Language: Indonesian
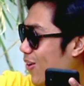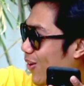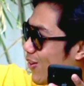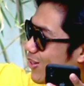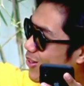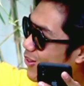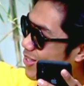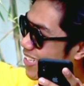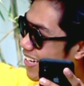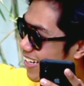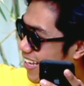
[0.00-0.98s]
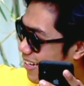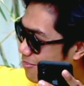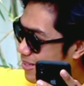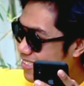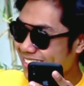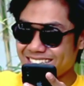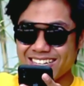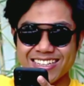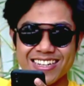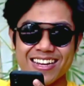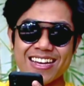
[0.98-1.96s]
untuk sekedar besi ini
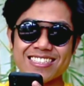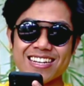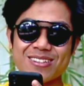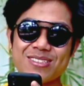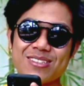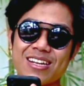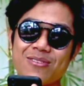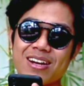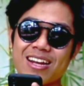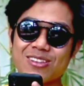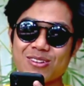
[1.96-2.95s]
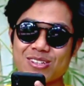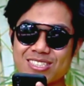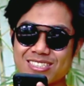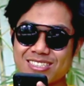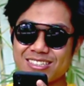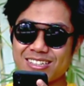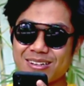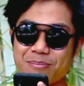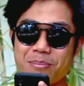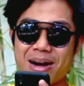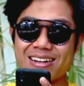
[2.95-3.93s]
aja guys satu juta dua ratus
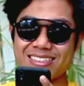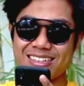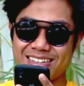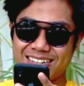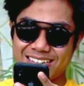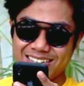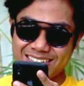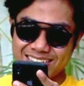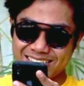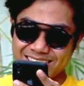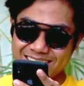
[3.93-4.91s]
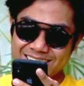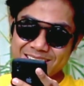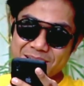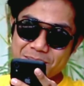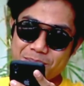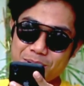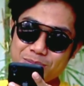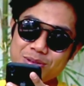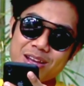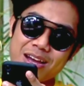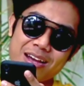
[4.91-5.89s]
barnya ya belum
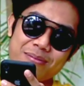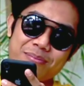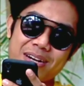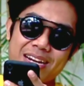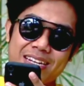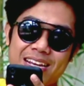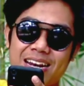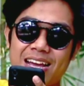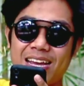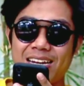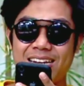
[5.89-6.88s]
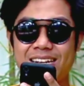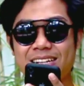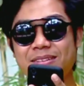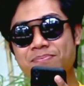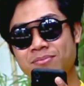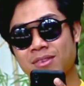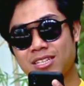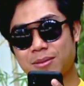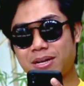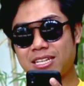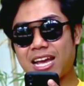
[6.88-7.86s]
juga brand yang lain
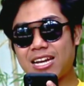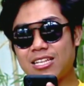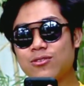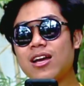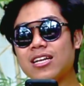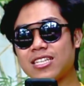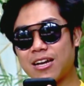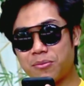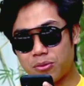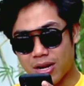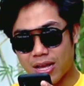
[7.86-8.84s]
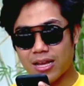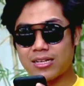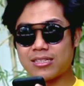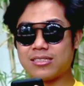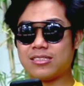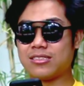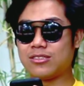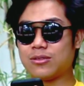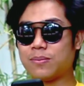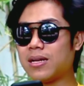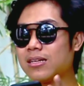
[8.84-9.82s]
sebenarnya ada juga sih yang murah
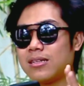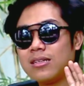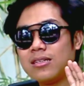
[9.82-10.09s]
cuman